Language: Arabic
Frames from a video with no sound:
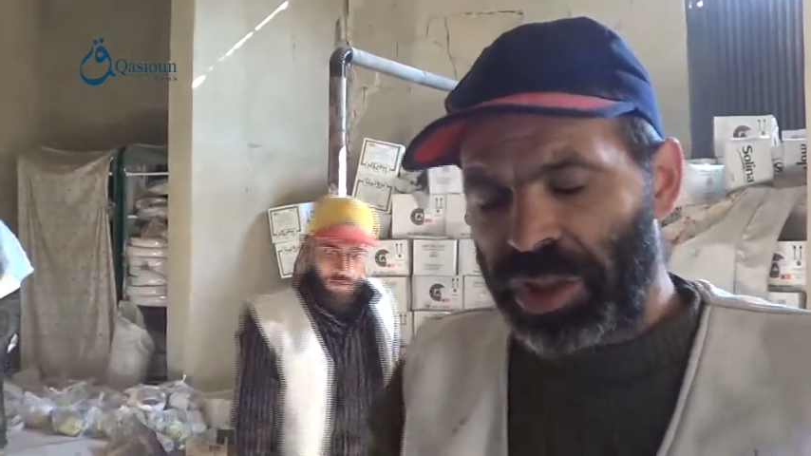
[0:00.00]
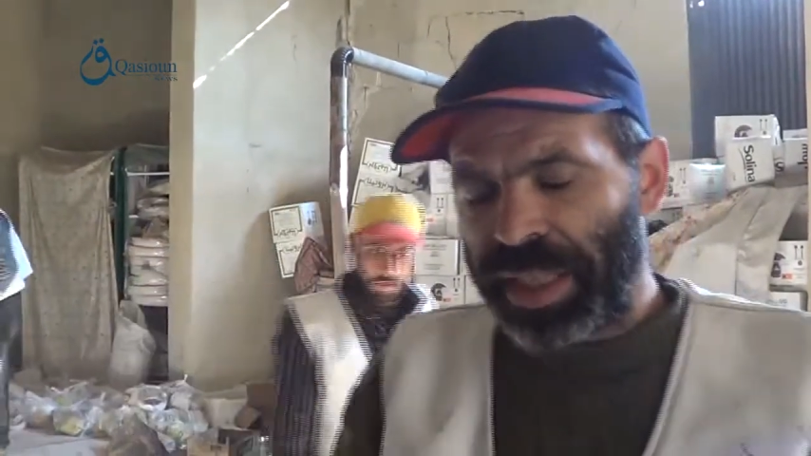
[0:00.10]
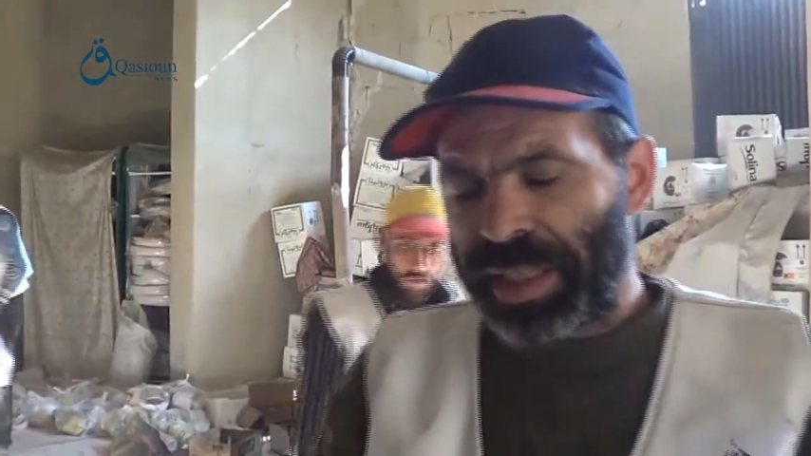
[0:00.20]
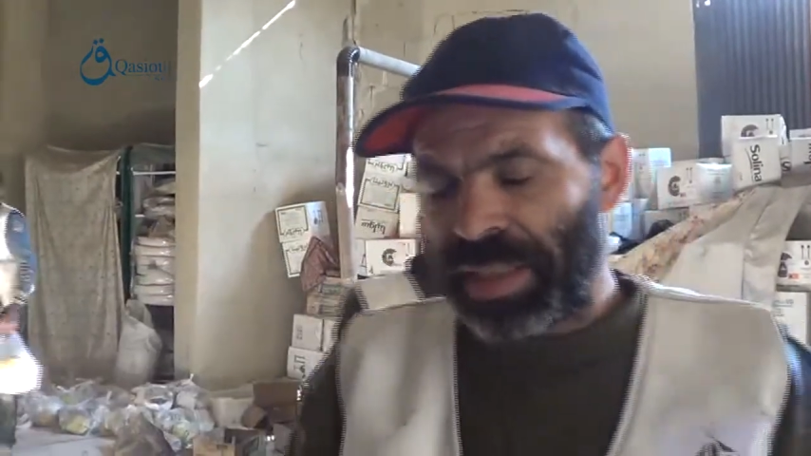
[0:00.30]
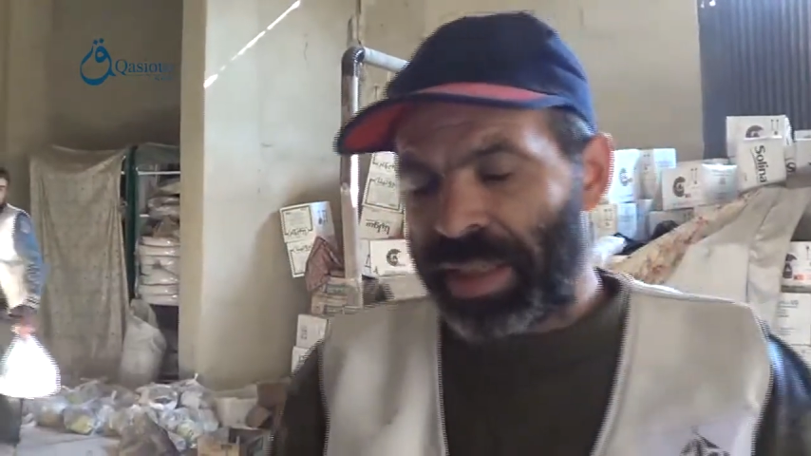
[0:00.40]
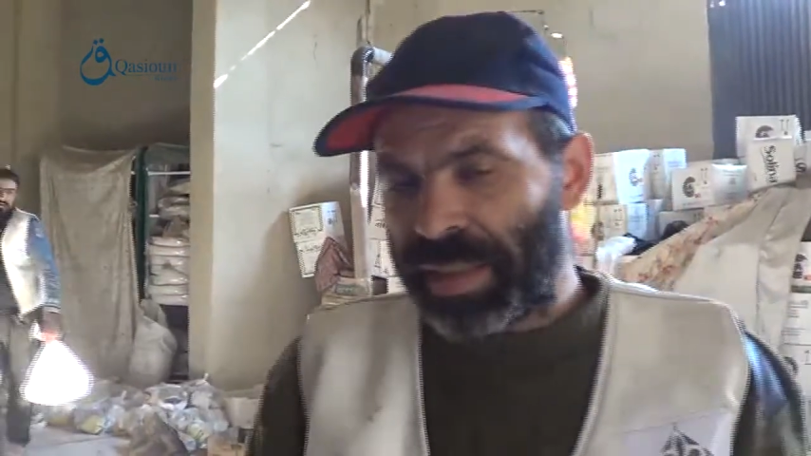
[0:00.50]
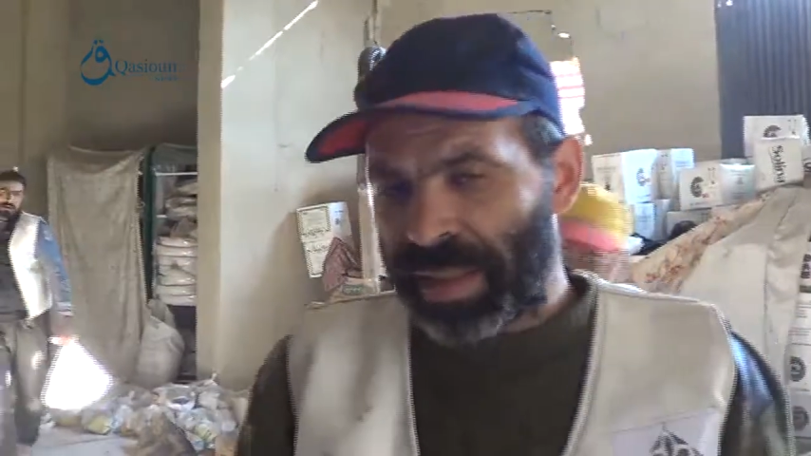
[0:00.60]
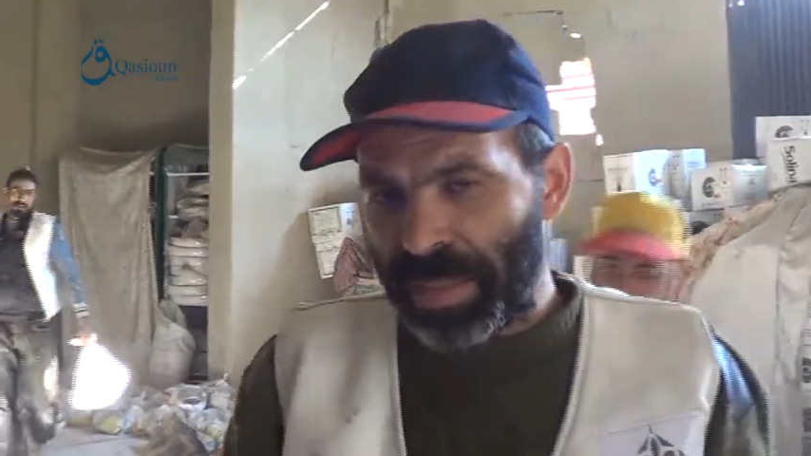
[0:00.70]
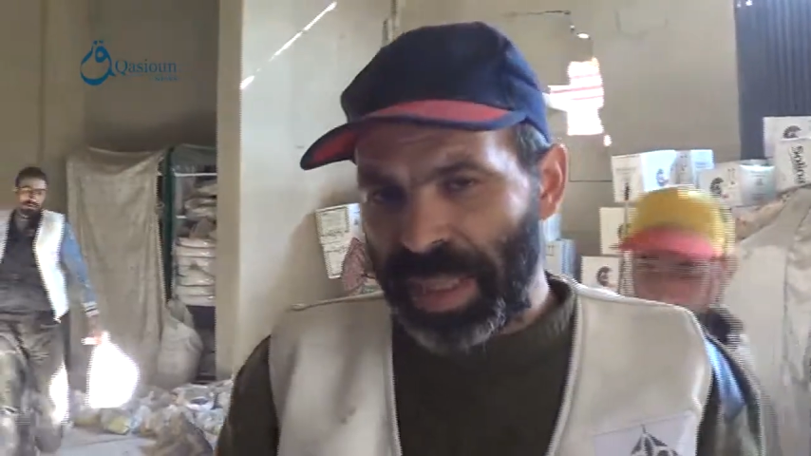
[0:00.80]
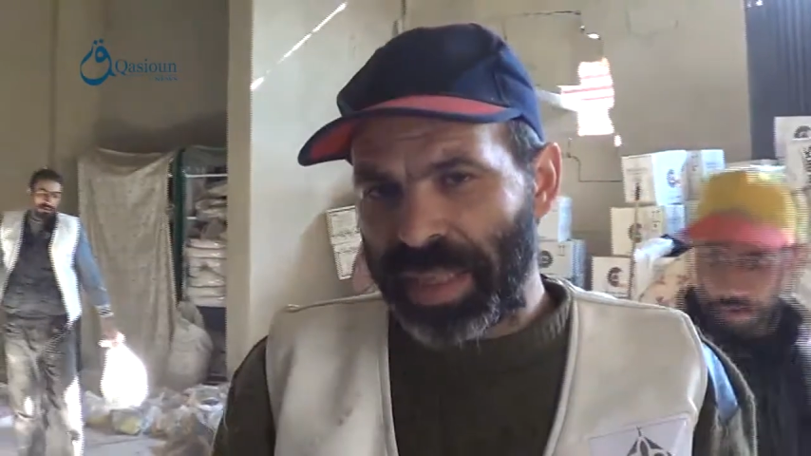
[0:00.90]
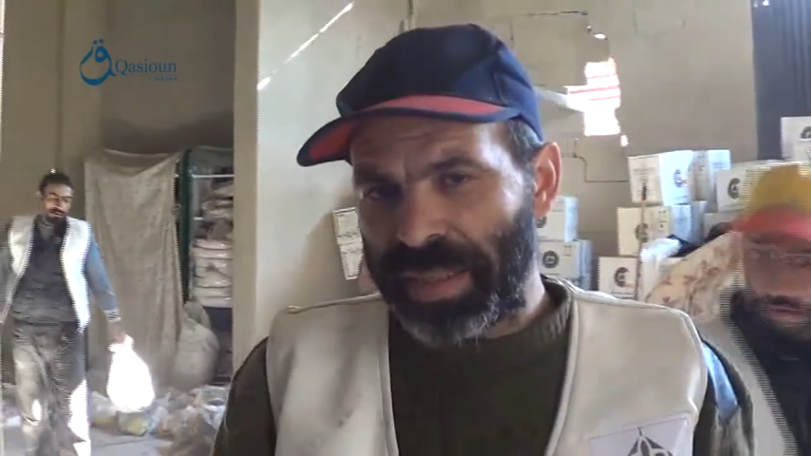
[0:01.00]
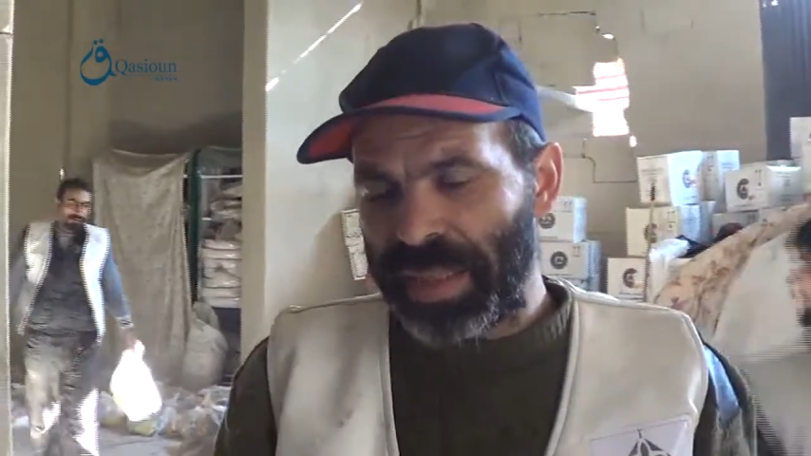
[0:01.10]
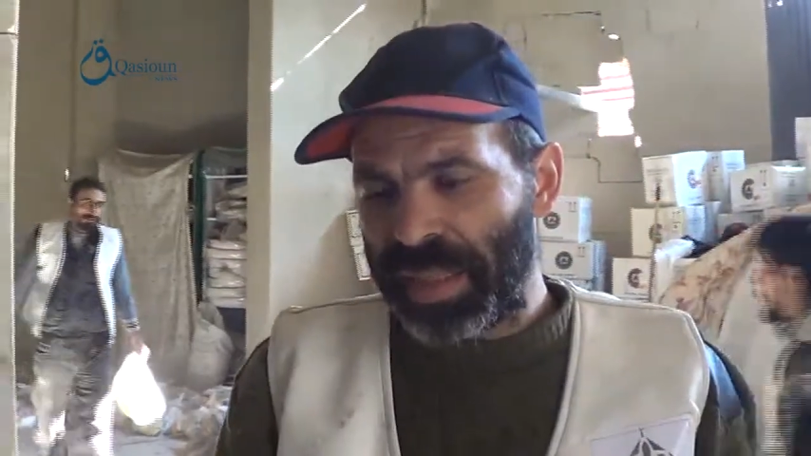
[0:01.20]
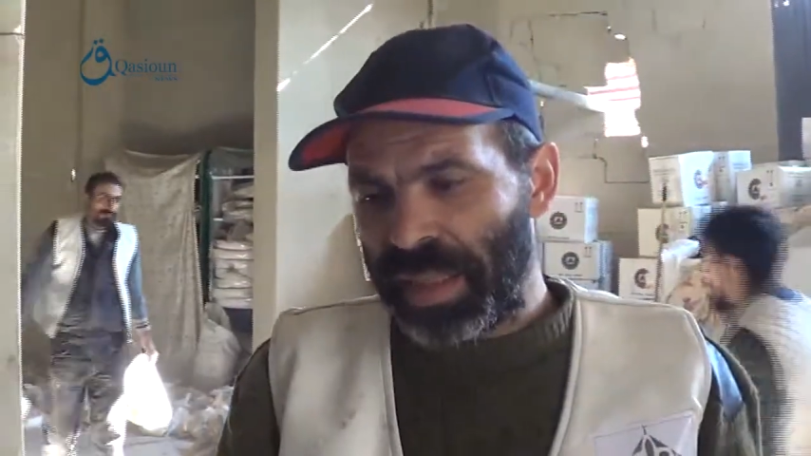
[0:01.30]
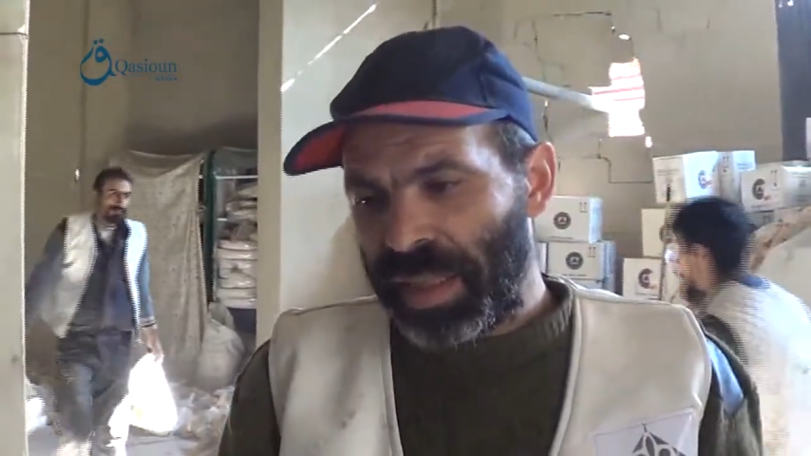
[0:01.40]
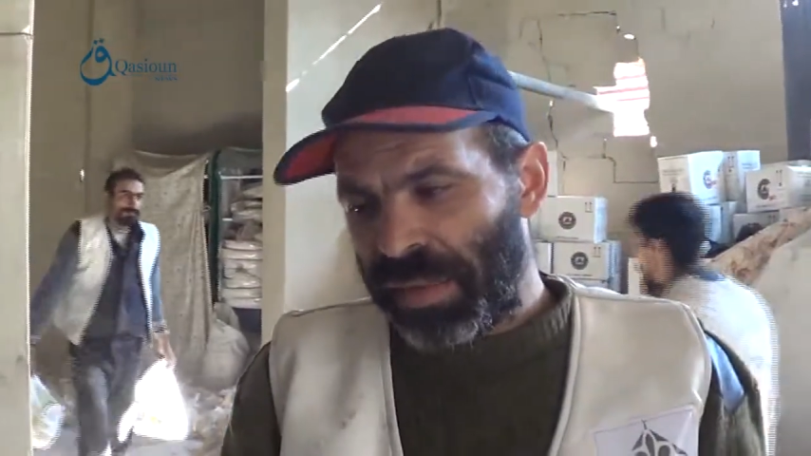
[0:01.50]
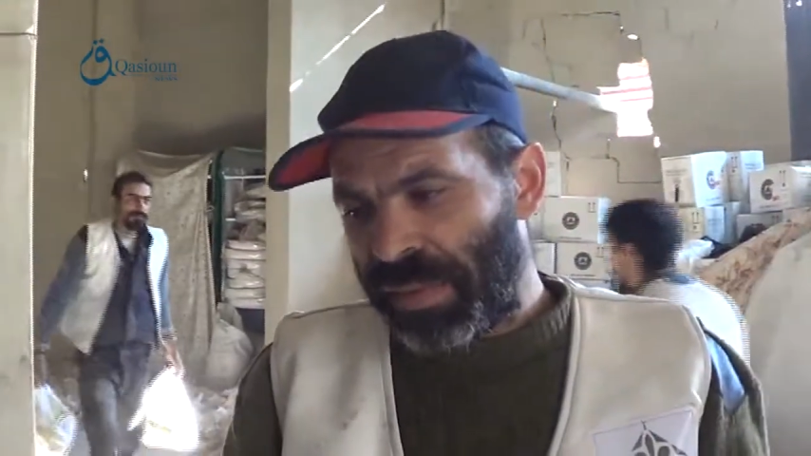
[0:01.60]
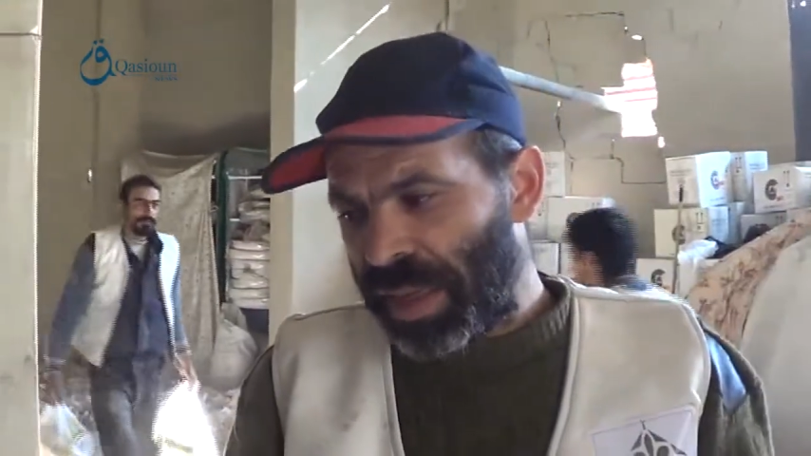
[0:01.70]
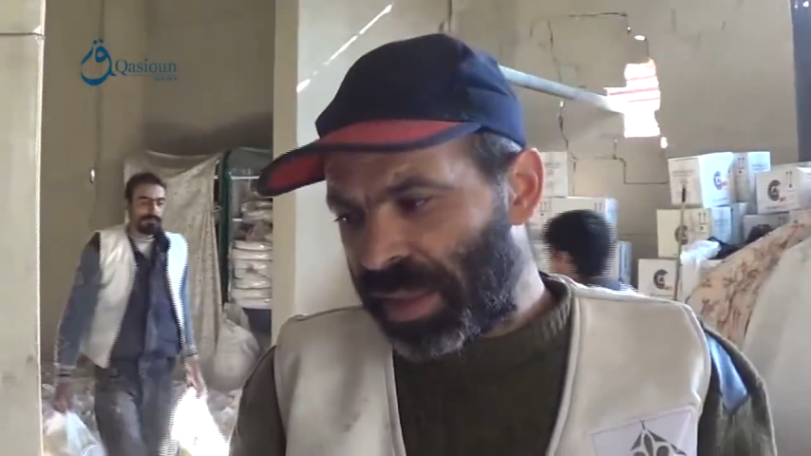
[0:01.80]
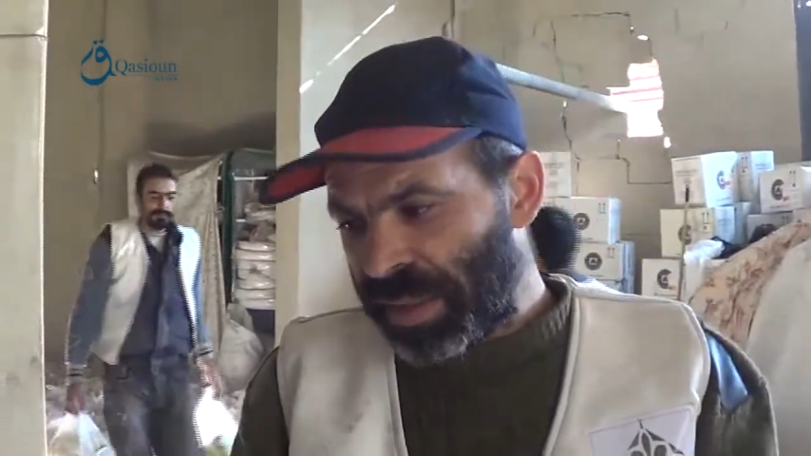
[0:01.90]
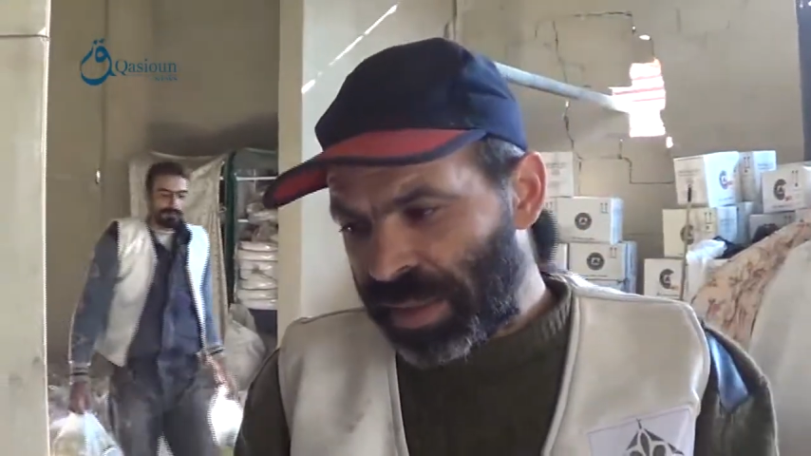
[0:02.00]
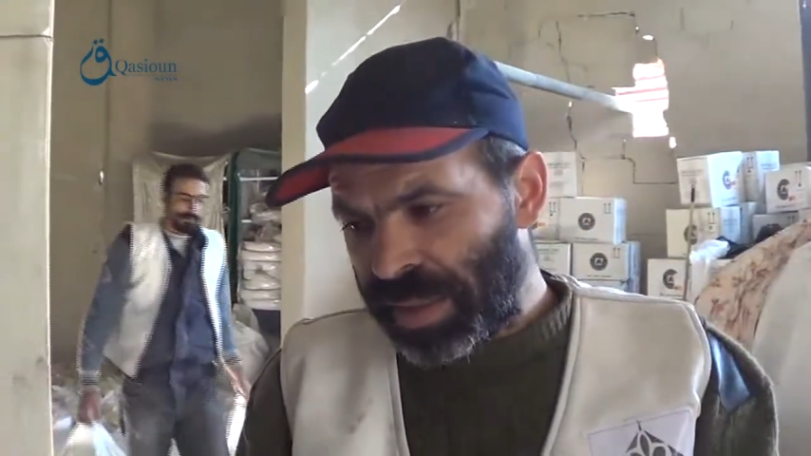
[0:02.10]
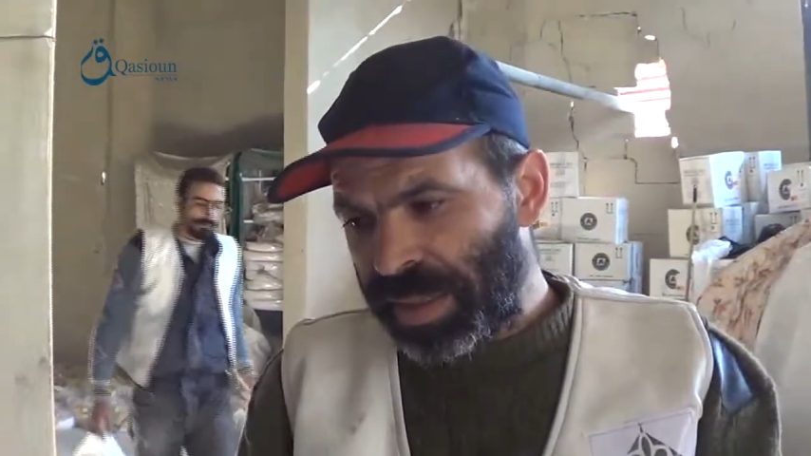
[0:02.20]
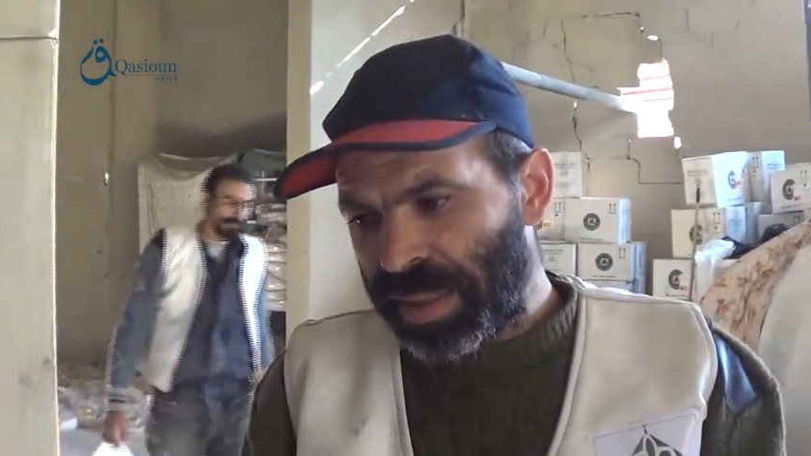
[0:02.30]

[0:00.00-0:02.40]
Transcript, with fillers: تهجرت اعداد كبيره كثير فكانت